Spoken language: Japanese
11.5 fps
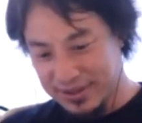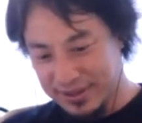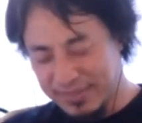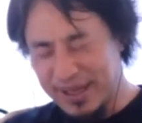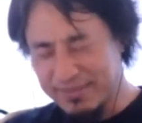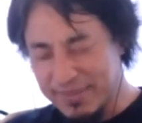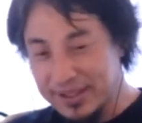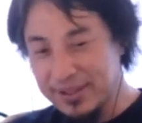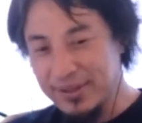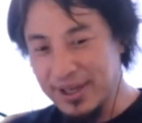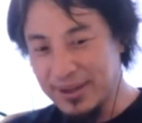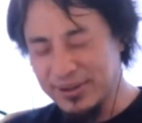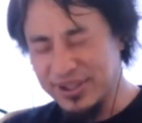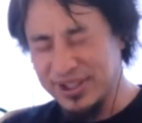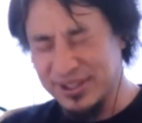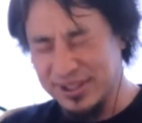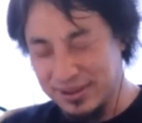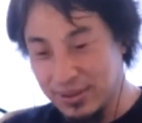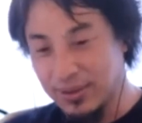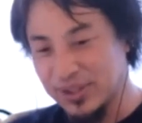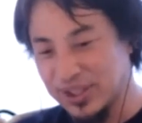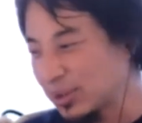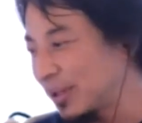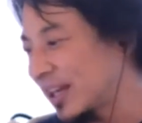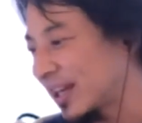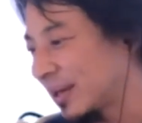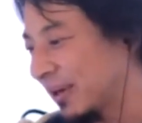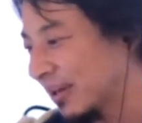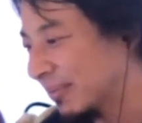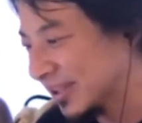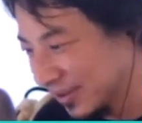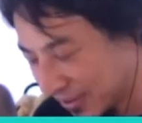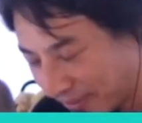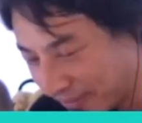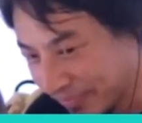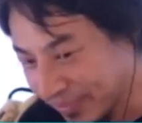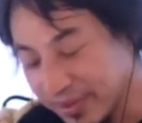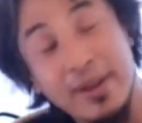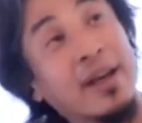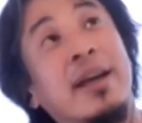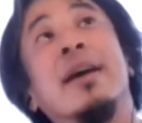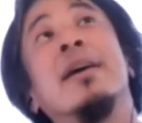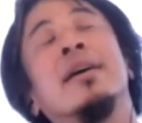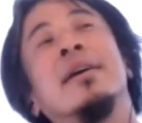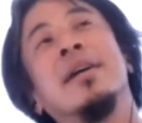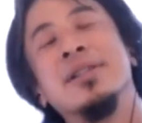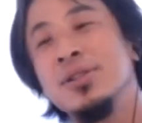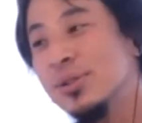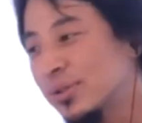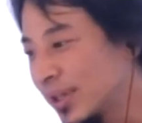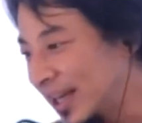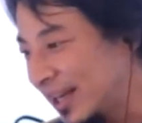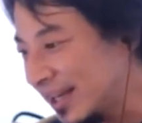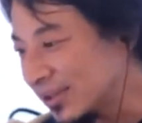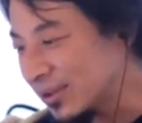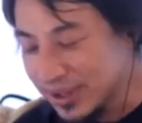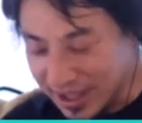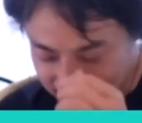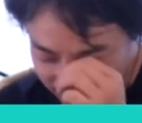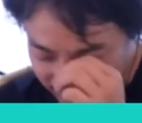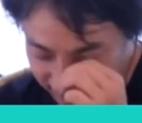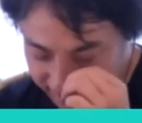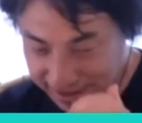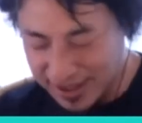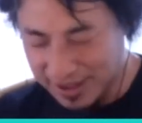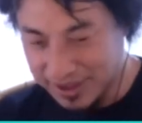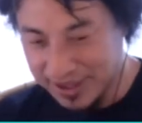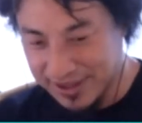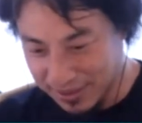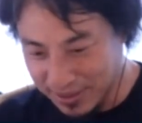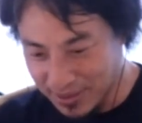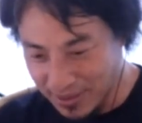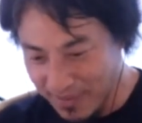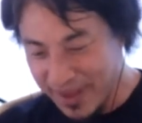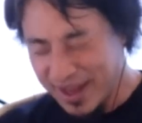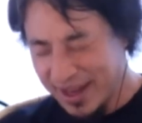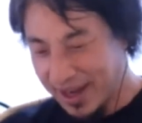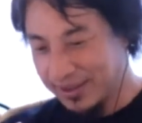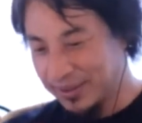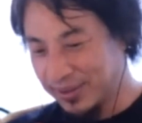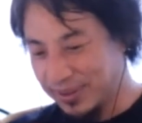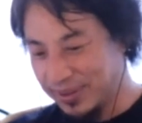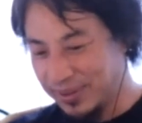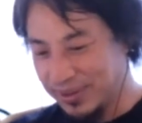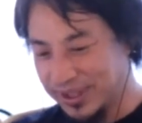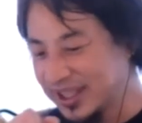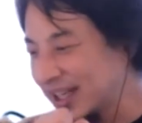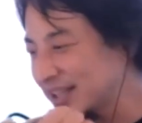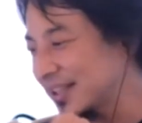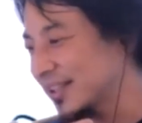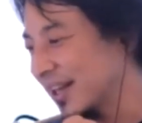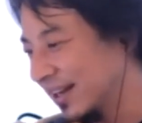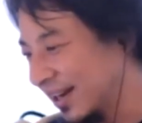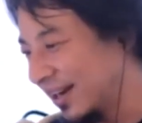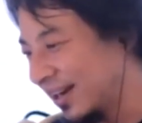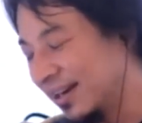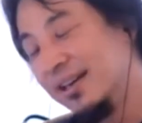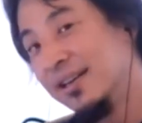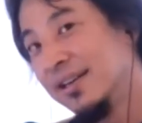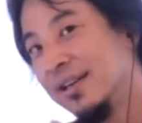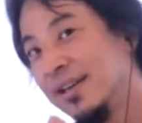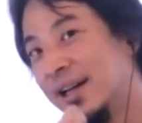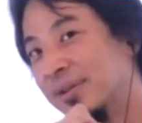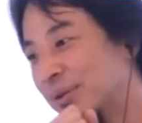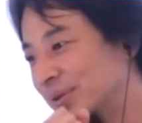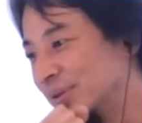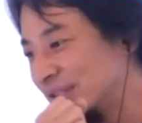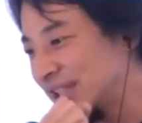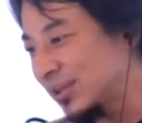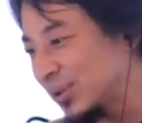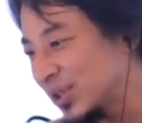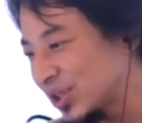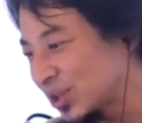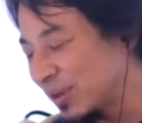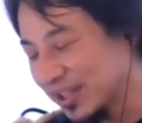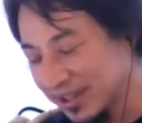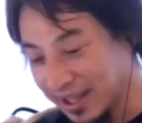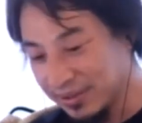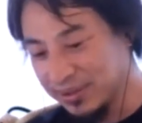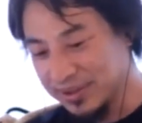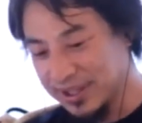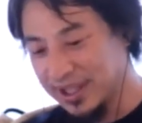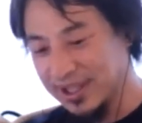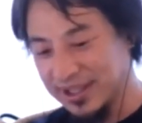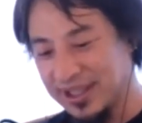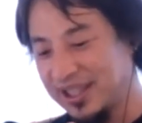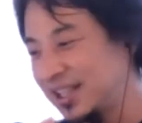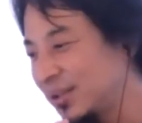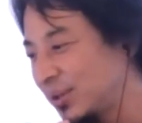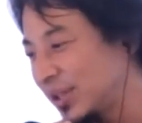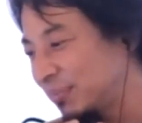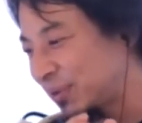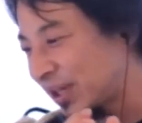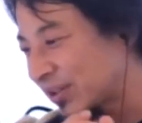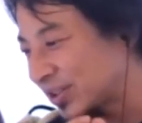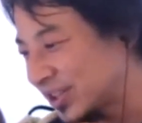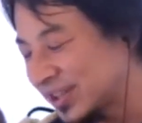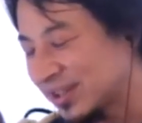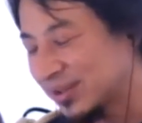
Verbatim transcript: まあ、まずは牛の仕留めなければいけませんと。で、ちょっと映像だと分かりづらいかもしれないですけど、あの、東出さんが、あの、牛を仕留めたナイフって、黄色いプラスチック